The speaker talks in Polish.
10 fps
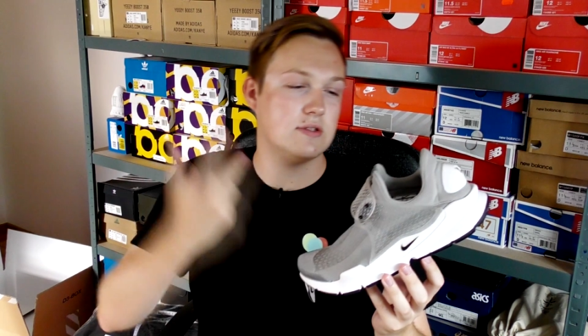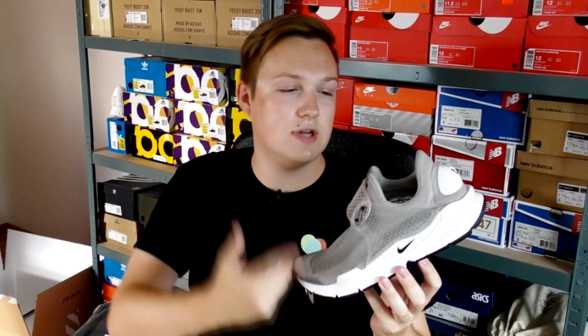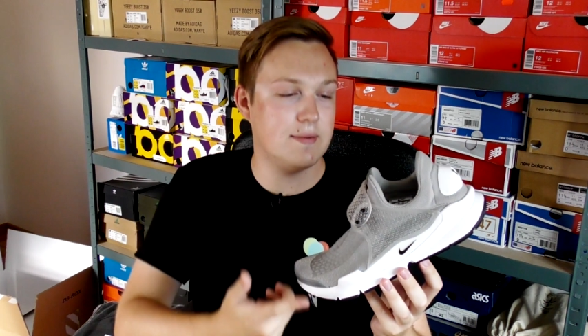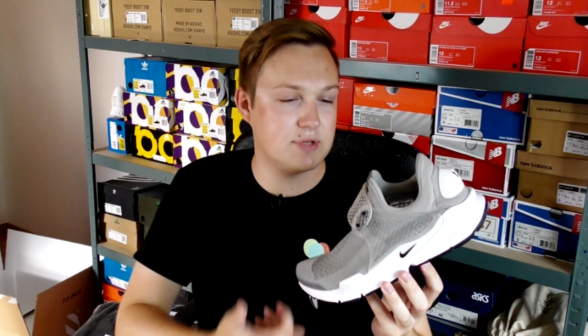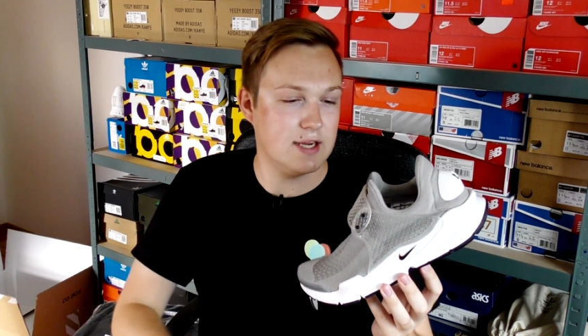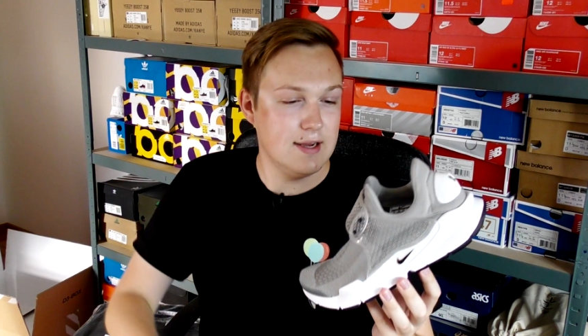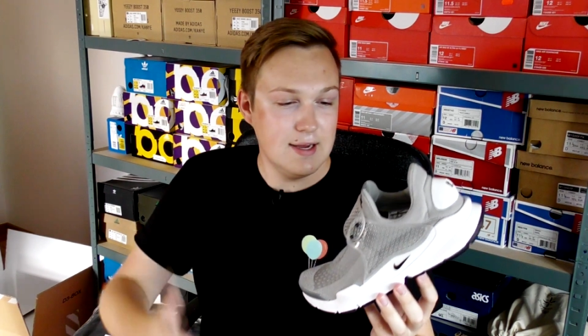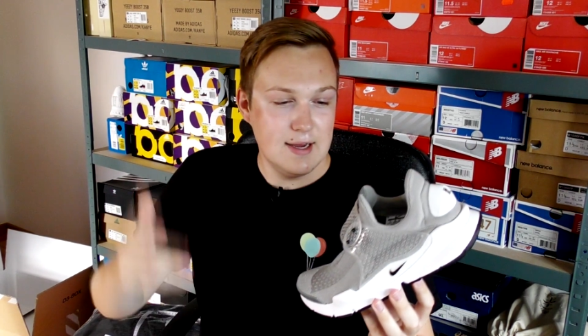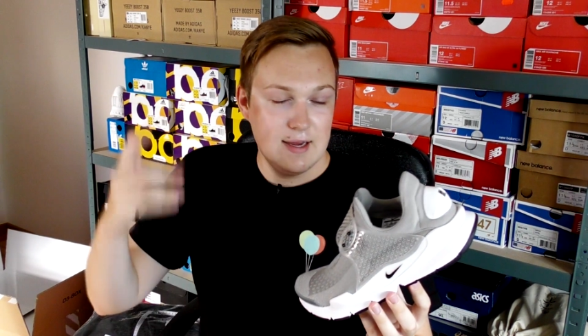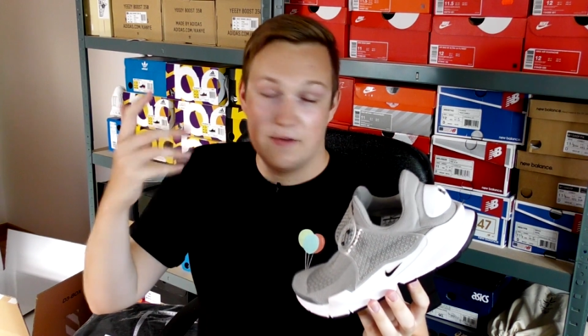to lepsze.
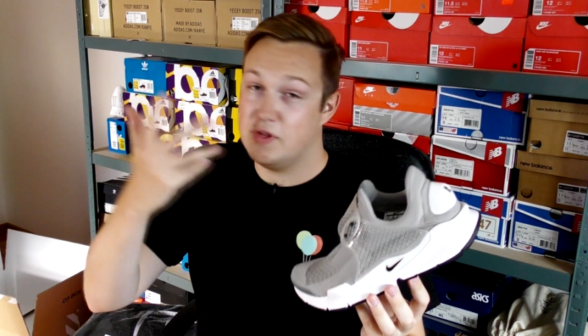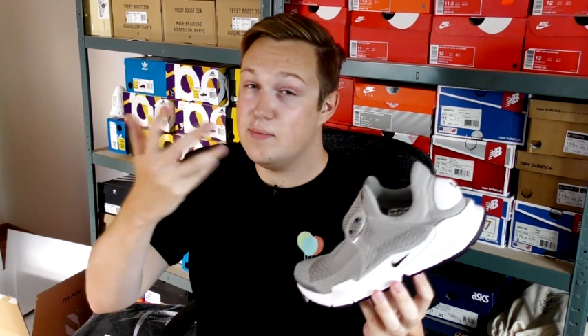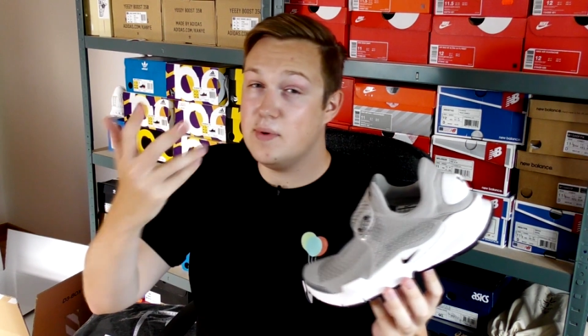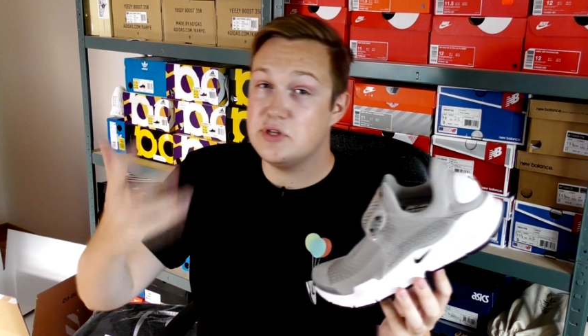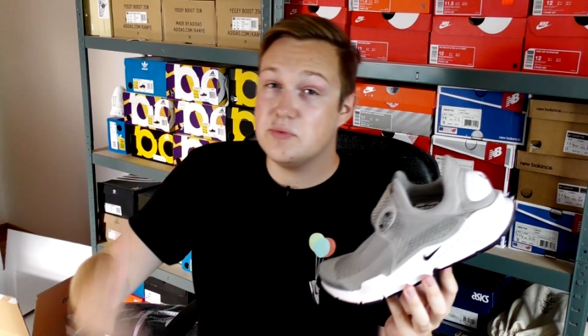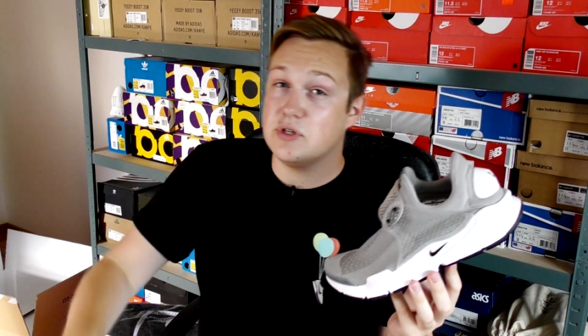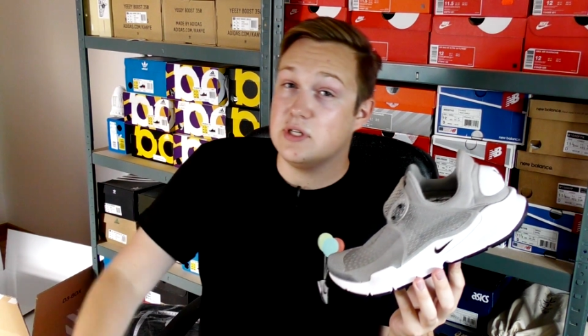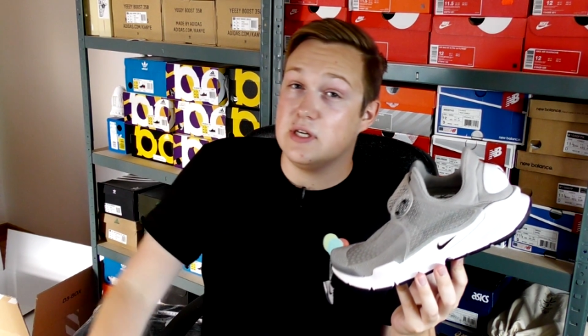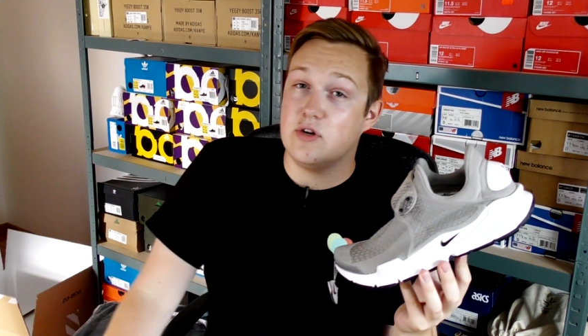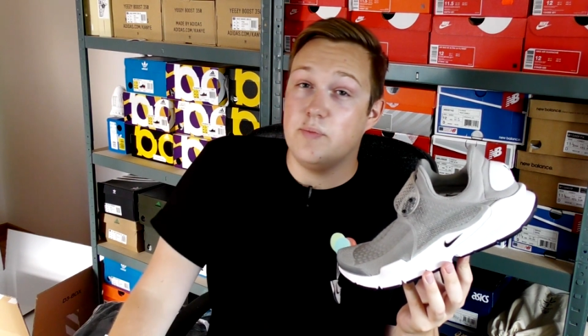W tym momencie
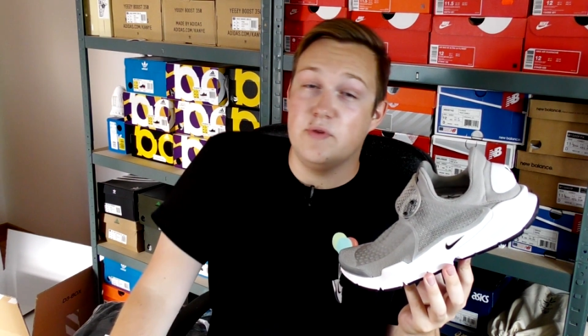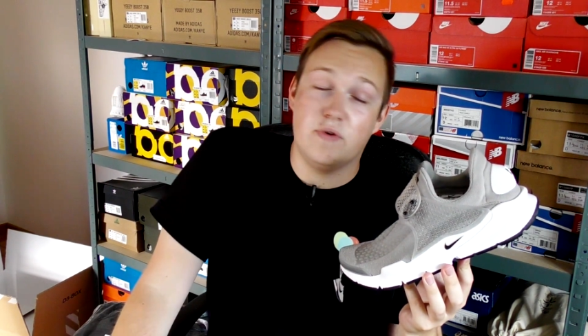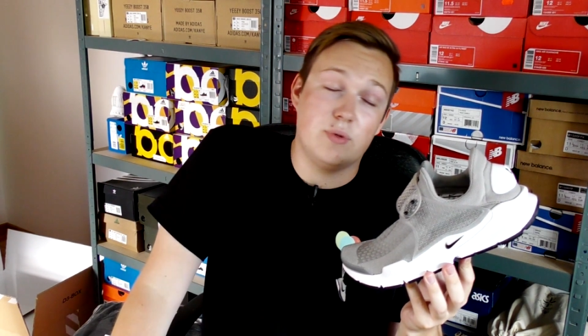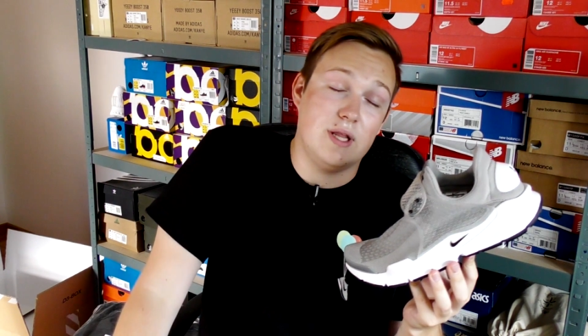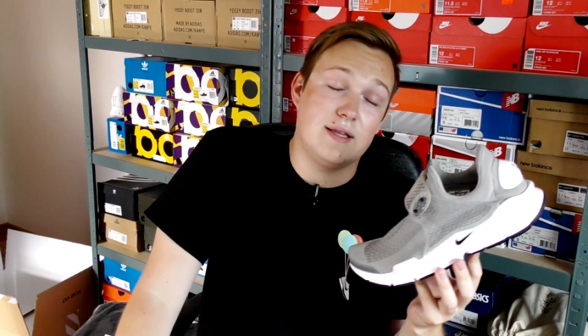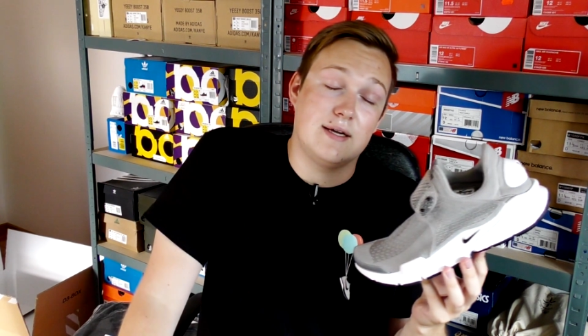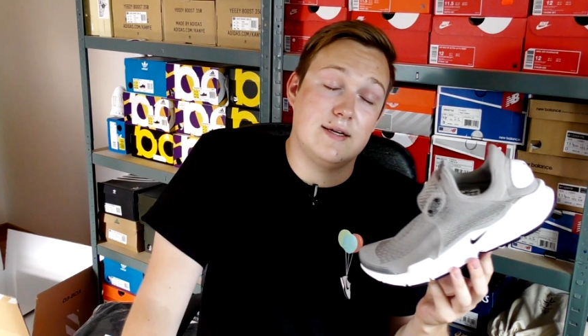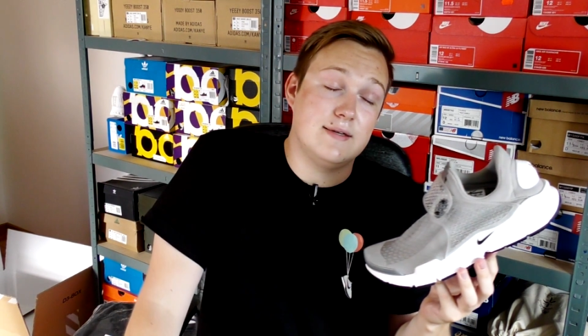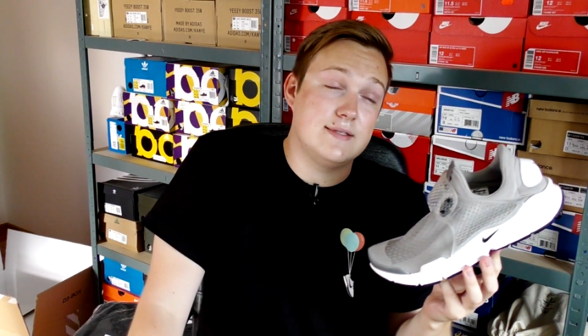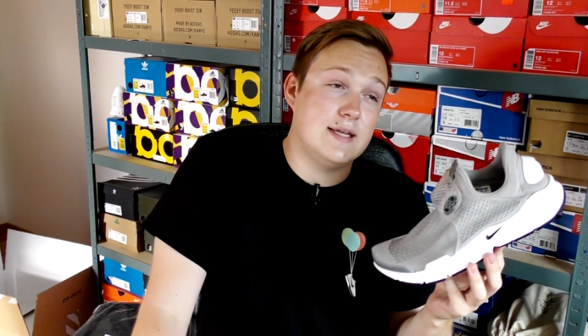możecie je kupić w
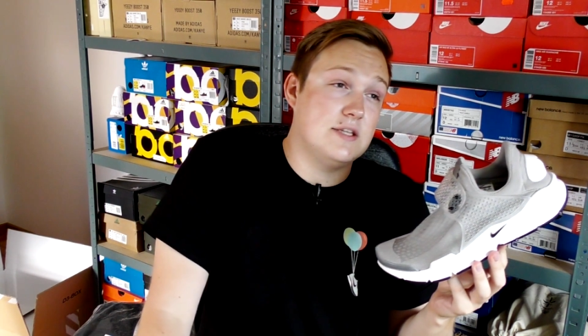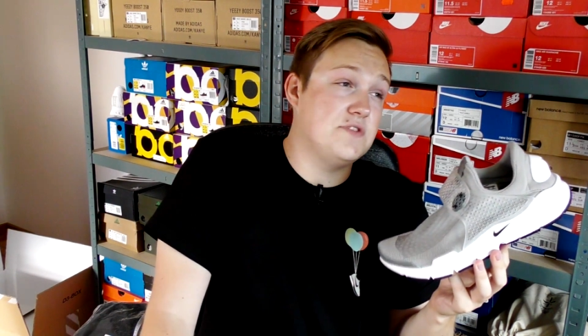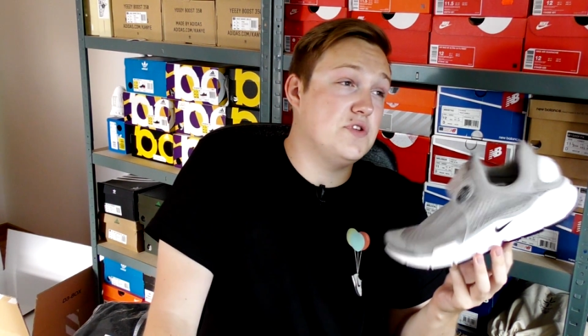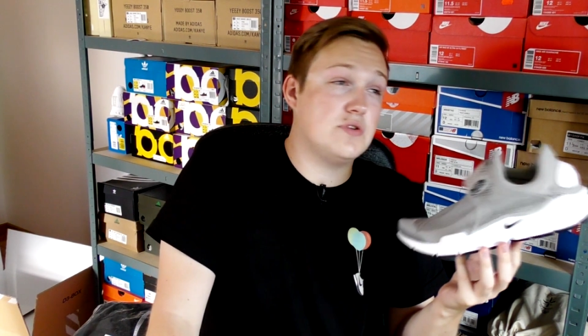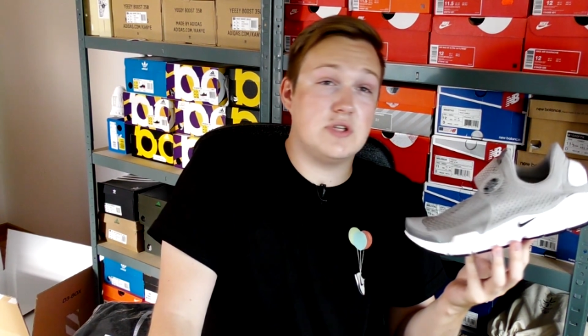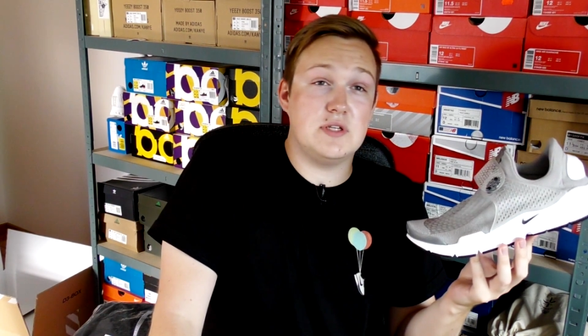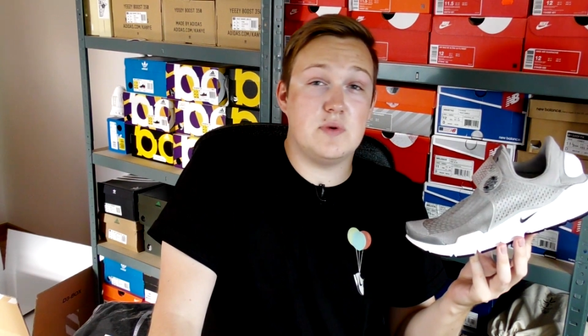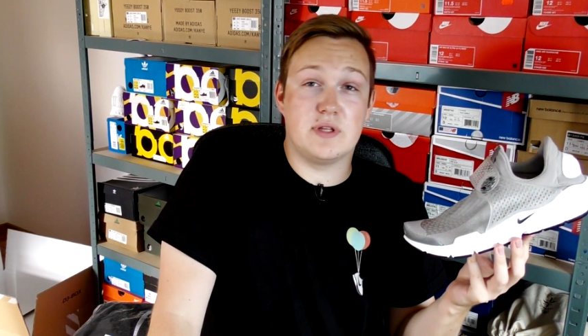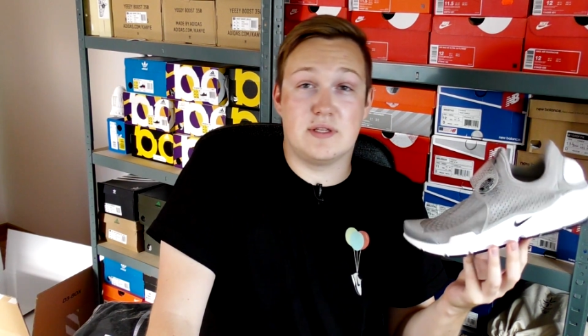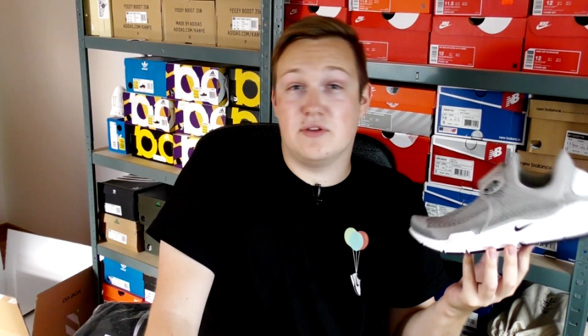outletach za 96
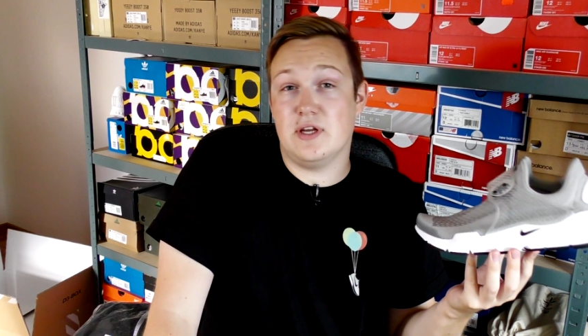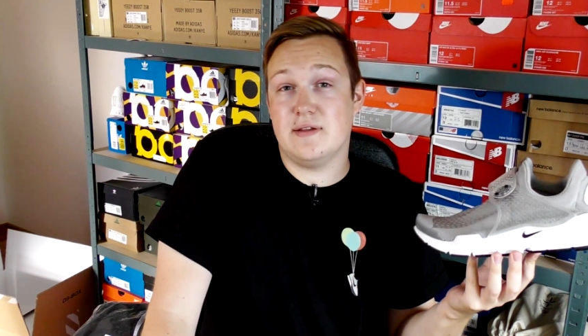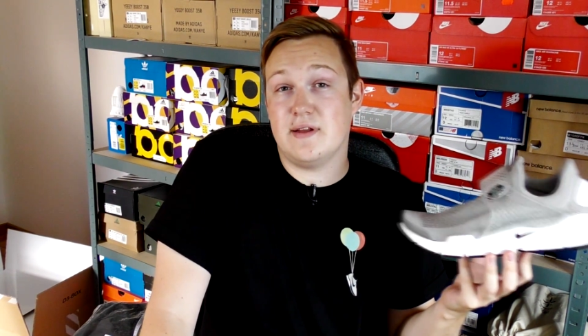zł, no nie?